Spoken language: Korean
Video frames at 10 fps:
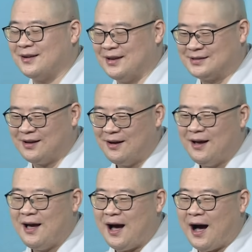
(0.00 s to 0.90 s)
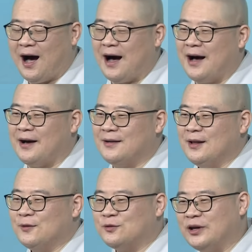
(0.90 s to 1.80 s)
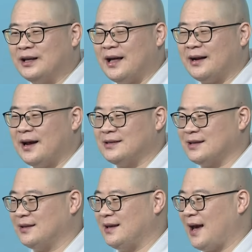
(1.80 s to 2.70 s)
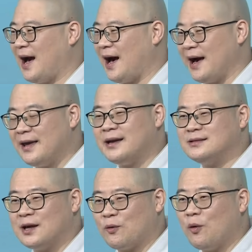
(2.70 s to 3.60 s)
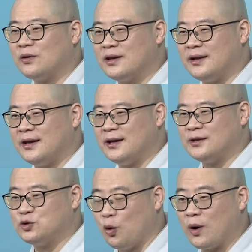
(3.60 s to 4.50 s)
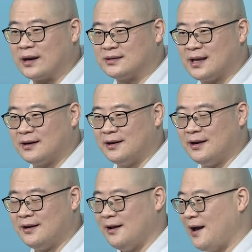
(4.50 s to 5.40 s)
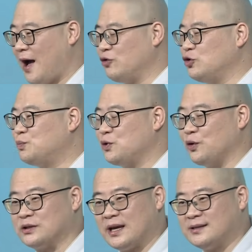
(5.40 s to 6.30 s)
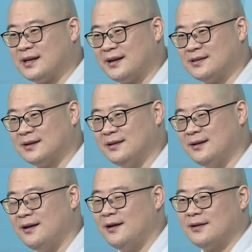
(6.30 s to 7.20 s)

그래서 아 우리나라에서는 이 하얀색 코끼리 조각상을 한국 불교 사찰에서는